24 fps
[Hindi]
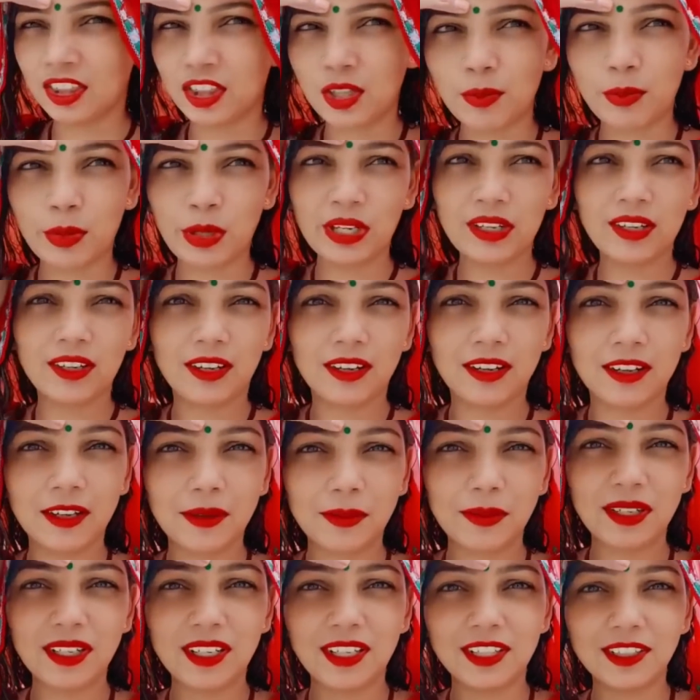भयंकर गर्मी
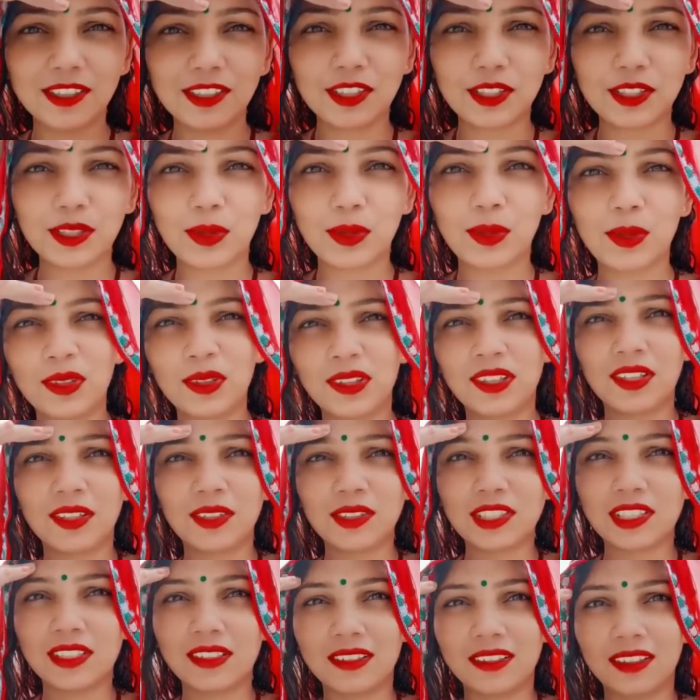नहीं है जैसे और दिन
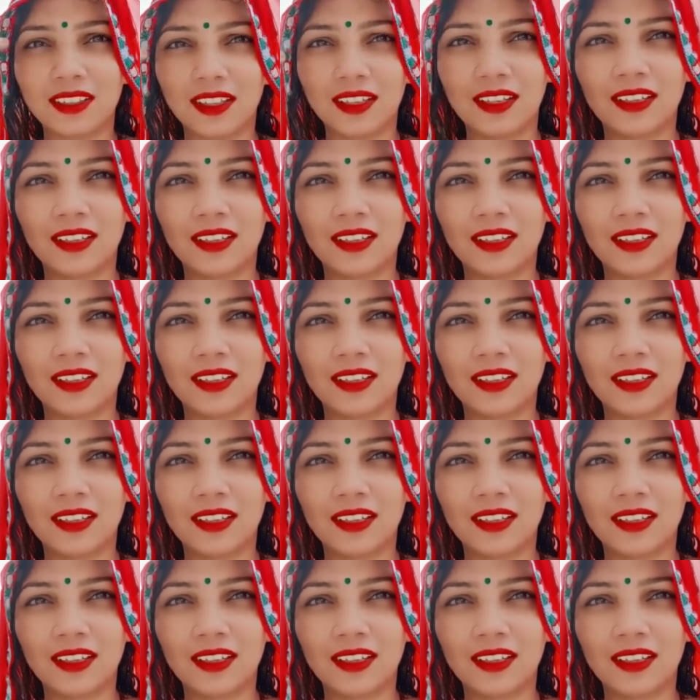चलती है